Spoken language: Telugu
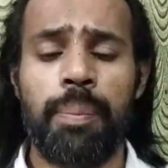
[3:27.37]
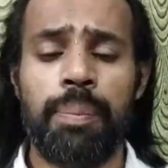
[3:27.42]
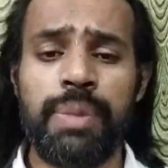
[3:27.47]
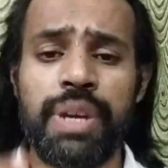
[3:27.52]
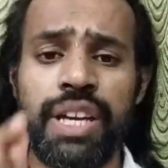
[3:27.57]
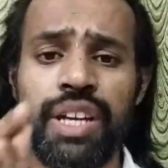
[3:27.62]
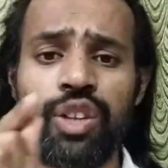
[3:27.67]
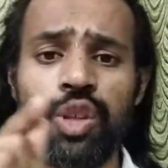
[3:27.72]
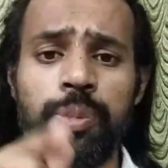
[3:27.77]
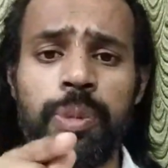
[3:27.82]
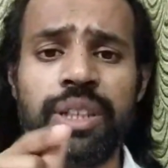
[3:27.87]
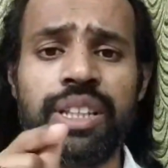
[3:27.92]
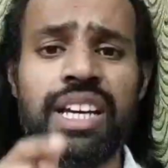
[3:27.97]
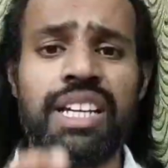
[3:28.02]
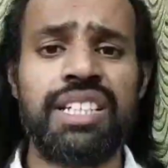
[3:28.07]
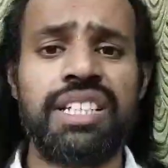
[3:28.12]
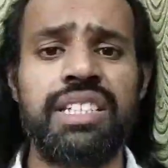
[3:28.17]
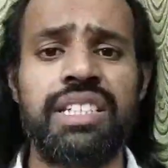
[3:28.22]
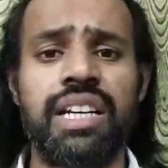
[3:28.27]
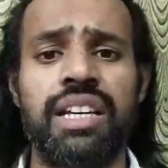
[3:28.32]
మీరు
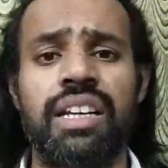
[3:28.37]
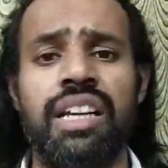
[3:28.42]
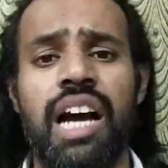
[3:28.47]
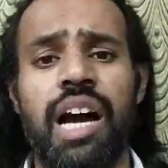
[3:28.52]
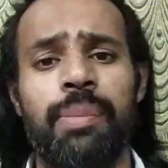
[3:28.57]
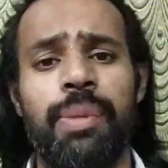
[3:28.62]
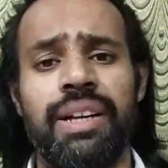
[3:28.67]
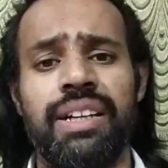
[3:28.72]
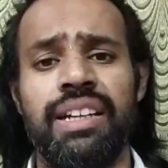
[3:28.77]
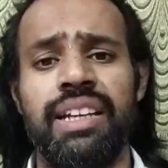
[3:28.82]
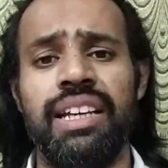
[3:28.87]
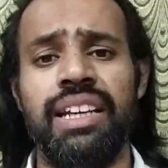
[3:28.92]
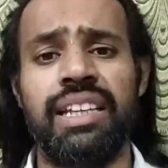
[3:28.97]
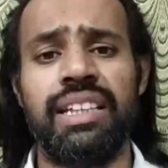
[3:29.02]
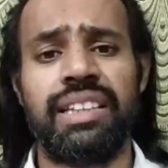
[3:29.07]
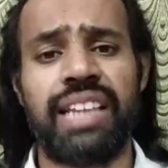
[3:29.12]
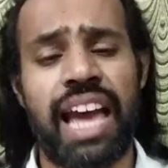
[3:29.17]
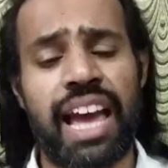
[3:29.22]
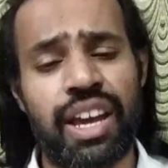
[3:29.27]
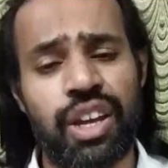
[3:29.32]
ఉపదేశించారు కాబట్టి
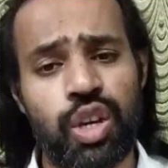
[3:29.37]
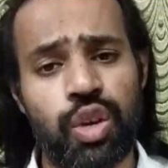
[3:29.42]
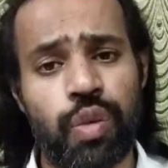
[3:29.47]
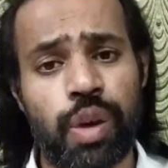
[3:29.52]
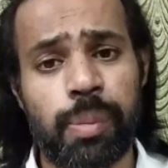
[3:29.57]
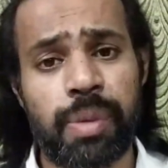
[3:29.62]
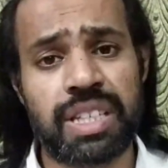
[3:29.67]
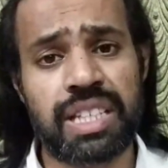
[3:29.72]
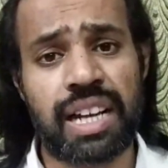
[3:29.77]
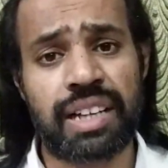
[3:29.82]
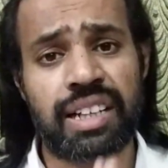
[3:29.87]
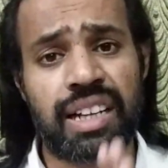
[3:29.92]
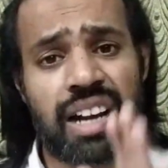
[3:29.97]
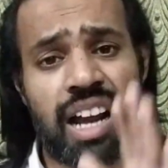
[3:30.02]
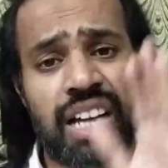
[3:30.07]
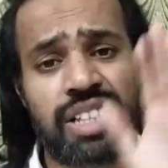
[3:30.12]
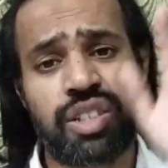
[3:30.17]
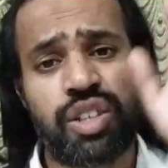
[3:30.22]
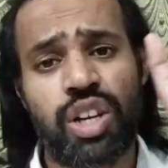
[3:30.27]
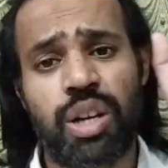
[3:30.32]
థ్యాంక్ యూ వెరీ మచ్ అంటే
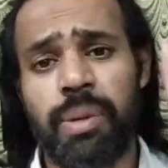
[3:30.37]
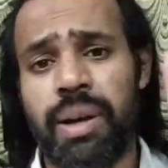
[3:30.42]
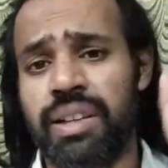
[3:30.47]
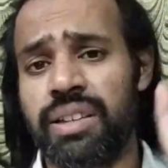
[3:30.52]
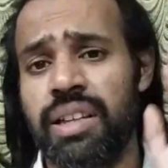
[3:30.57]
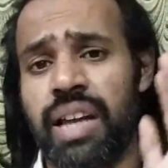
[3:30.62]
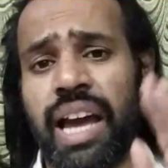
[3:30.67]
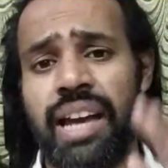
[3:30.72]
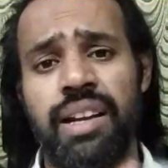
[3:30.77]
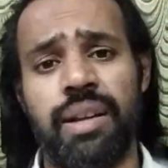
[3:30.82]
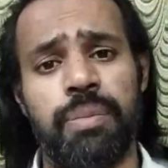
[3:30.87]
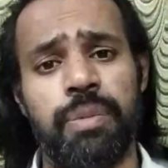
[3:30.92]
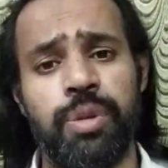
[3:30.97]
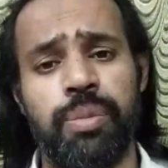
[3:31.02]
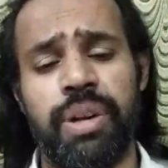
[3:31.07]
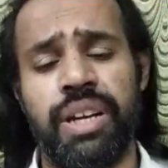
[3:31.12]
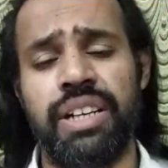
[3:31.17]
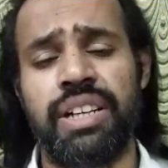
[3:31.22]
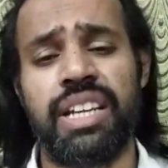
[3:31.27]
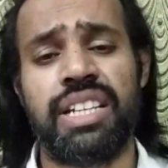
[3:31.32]
రాజయోగం అంతా ఆయన
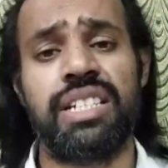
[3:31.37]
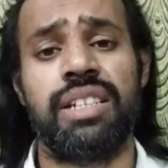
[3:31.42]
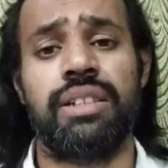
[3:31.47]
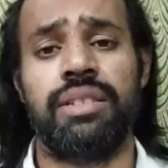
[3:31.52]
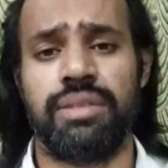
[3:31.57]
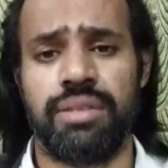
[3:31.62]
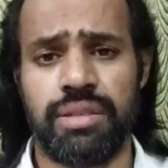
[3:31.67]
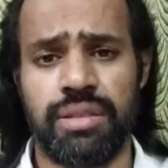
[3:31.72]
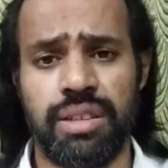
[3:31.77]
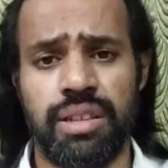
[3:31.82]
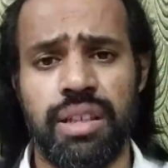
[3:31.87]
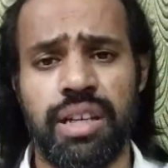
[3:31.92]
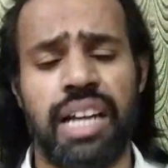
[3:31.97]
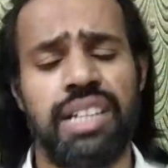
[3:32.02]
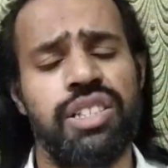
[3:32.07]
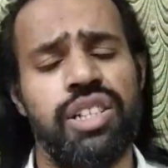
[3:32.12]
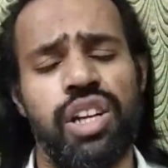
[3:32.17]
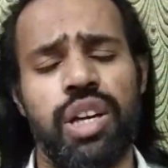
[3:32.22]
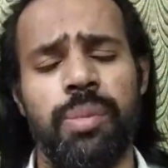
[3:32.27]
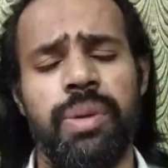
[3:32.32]
ఇప్పుడు మెడిటేషన్
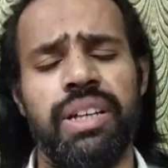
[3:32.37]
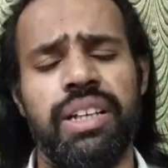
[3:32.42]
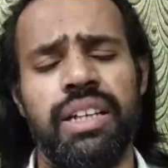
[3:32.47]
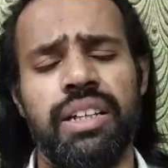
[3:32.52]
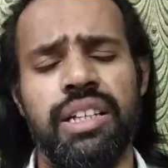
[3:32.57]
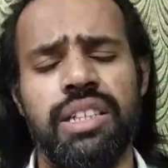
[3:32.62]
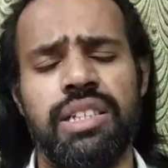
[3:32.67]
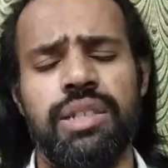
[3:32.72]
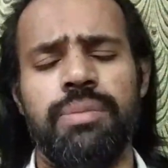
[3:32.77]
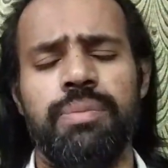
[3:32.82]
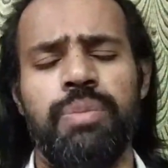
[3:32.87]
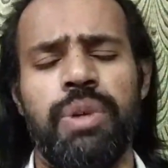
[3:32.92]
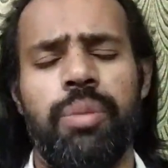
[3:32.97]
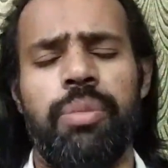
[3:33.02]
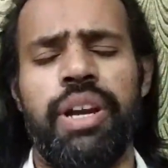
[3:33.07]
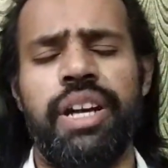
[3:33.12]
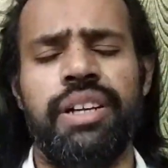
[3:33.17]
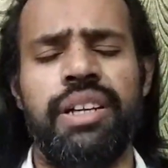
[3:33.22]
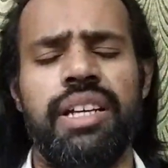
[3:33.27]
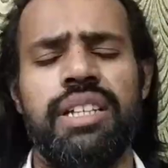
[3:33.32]
రాజయోగం అంటే అంటే సింపుల్
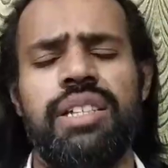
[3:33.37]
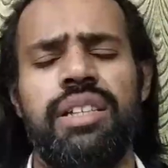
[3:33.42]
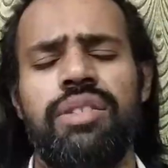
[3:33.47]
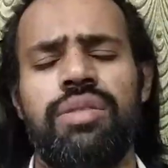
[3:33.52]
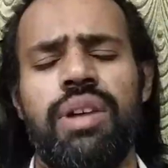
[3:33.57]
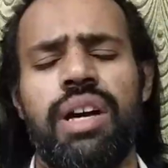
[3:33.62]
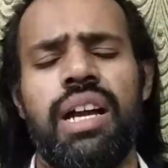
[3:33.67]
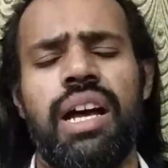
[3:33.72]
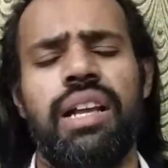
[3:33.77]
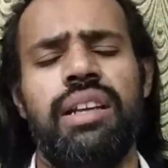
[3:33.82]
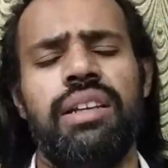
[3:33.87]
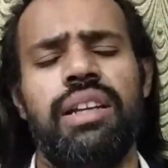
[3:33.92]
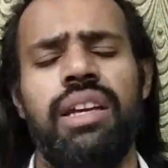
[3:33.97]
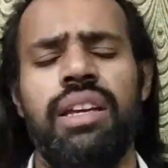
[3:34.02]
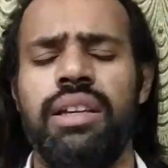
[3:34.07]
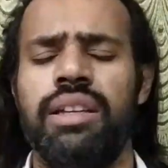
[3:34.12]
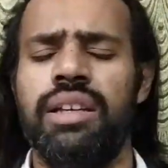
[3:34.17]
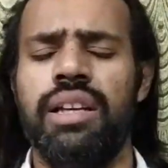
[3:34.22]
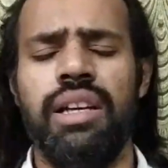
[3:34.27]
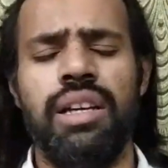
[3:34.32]
మెడిటేషన్ ద్వారా అన్నీ
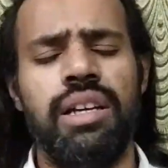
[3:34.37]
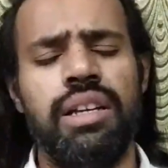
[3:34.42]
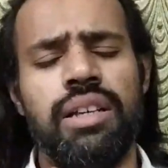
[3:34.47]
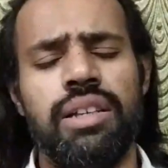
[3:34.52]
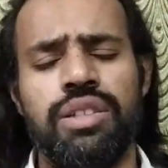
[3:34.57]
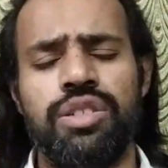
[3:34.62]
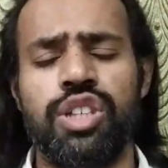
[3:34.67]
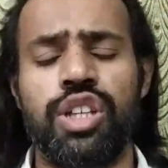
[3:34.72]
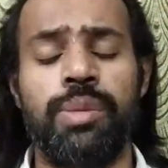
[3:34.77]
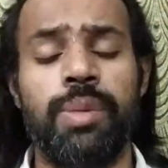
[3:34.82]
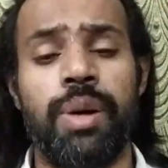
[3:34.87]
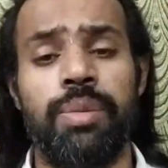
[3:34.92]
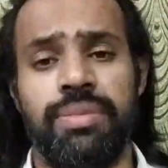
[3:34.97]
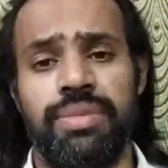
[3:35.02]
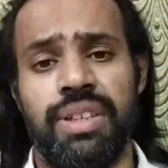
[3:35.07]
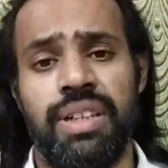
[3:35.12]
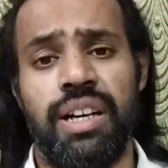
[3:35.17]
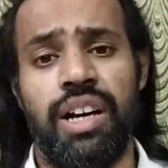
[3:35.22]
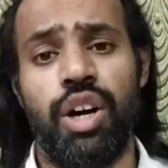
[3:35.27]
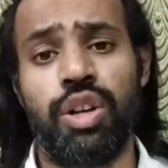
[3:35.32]
సుగమం
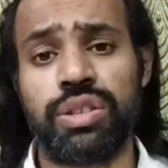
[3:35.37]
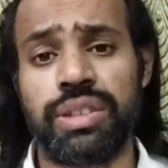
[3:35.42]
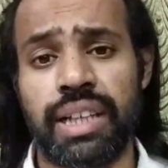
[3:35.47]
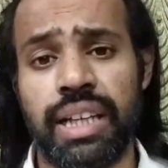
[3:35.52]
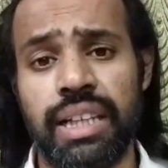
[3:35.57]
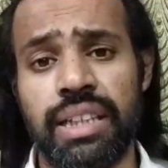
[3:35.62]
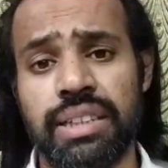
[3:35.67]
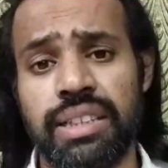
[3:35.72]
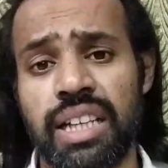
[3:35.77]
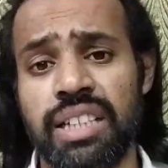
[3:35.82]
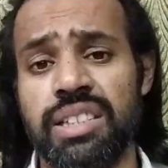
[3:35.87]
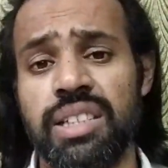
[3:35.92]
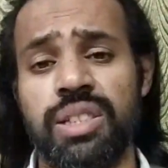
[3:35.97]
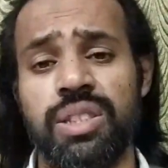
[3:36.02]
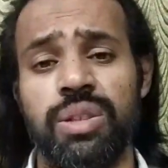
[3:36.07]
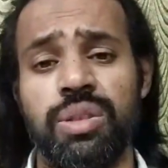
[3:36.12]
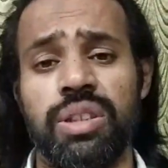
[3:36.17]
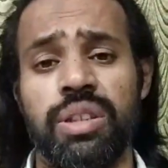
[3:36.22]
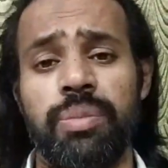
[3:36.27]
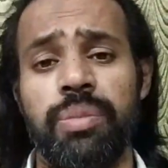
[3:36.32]
అవుతాయి
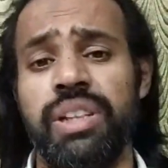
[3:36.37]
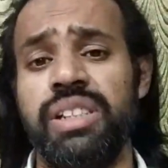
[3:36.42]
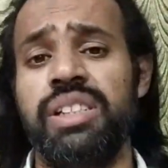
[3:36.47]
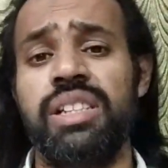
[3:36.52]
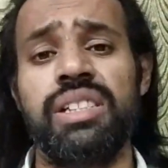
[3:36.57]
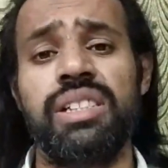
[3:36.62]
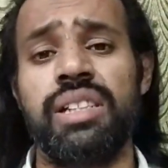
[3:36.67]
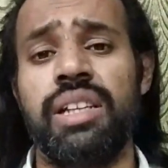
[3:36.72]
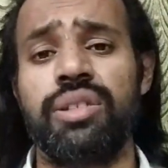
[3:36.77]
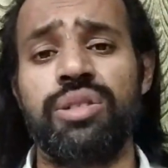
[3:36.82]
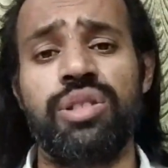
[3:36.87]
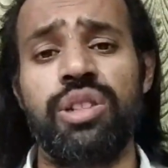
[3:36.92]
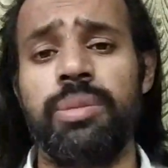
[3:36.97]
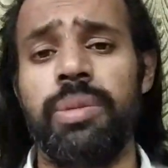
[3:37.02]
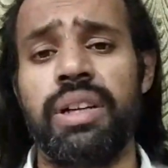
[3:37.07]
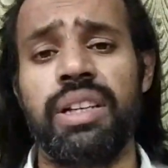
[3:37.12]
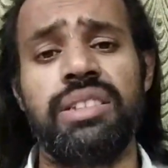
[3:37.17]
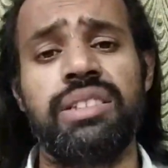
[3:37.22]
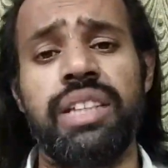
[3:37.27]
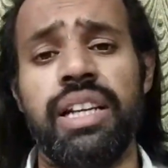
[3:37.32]
సక్సెస్ అవుతుంది మెడిటేషన్ అంత
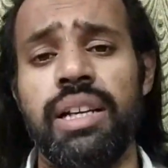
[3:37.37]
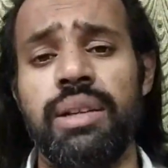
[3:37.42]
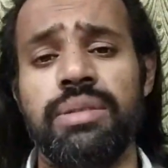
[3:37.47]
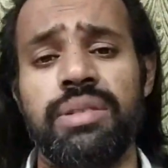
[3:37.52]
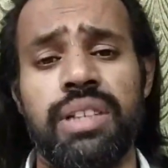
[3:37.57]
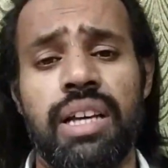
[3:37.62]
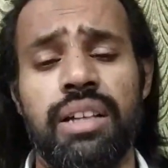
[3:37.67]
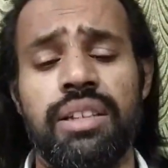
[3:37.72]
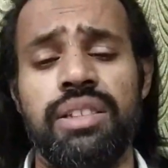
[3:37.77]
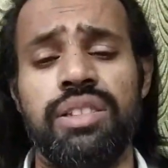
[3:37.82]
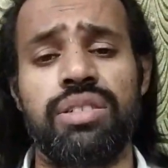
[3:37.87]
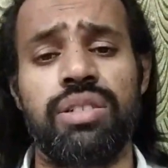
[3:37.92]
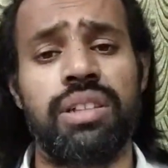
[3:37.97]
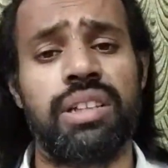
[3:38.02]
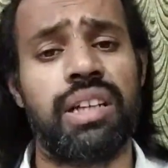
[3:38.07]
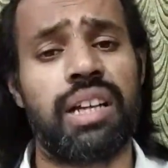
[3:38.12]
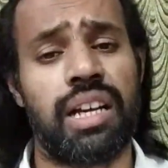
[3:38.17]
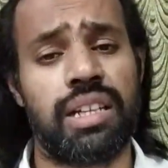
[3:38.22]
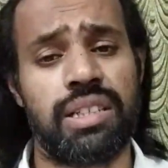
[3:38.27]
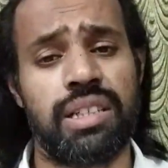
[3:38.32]
సులభంగా చేయడం
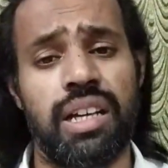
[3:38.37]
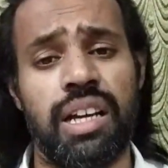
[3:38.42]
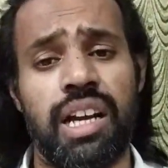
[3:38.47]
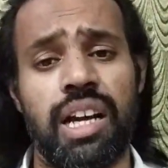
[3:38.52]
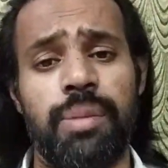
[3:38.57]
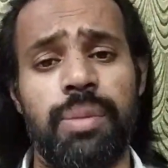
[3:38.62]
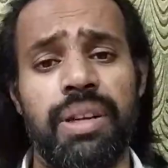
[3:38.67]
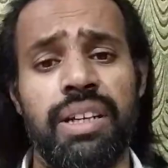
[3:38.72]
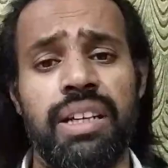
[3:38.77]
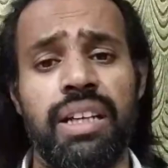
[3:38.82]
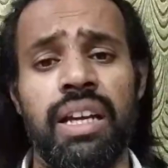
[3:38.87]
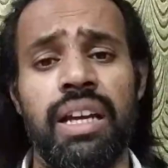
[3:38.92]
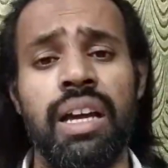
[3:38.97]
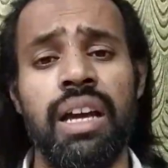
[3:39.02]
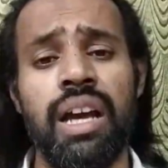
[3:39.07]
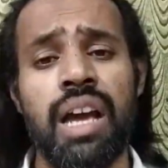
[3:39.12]
సాధించుకోవడం కష్టం కాబట్టి